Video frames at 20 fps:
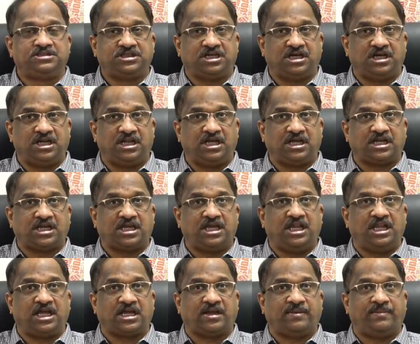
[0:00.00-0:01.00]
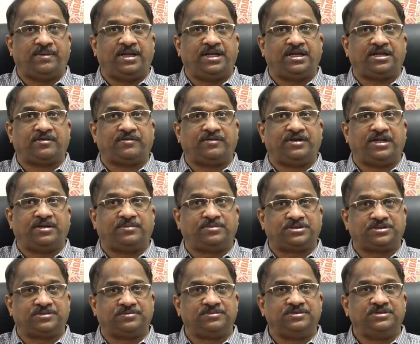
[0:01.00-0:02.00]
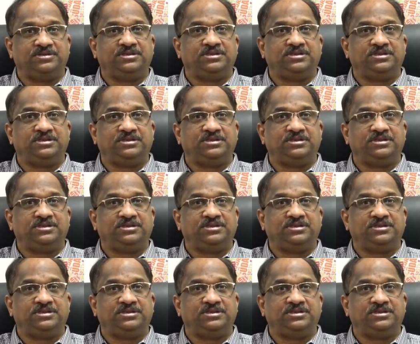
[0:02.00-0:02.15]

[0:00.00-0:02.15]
చాలా కీలకమైనటువంటి అంశం